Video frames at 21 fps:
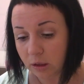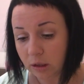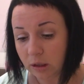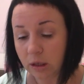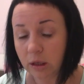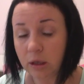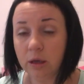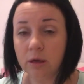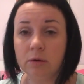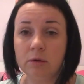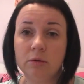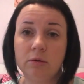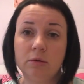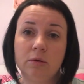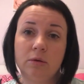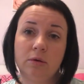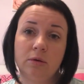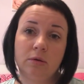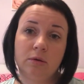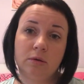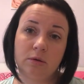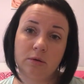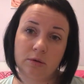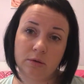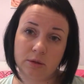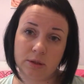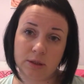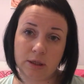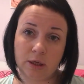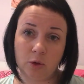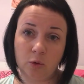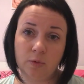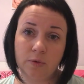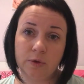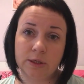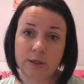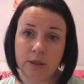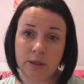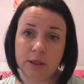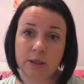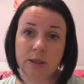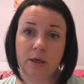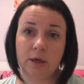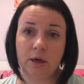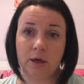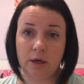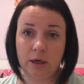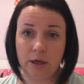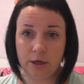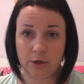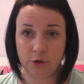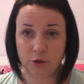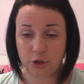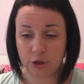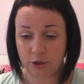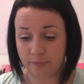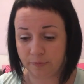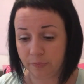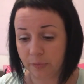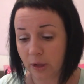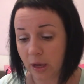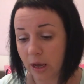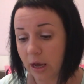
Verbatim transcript: и э, становится несколько легче.